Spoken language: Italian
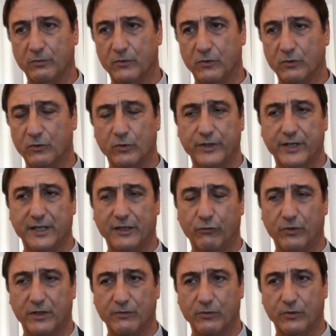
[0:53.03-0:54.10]
concluderà il
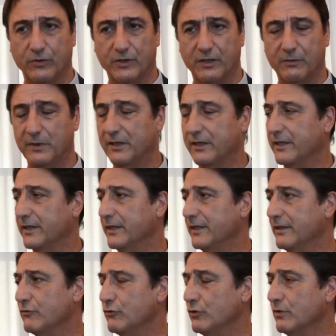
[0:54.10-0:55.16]
suo lavoro tra
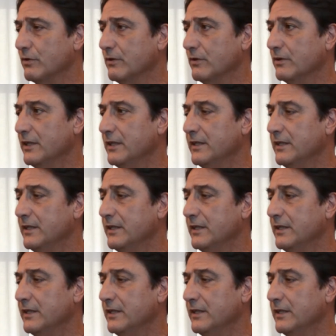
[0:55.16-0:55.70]
qualche giorno.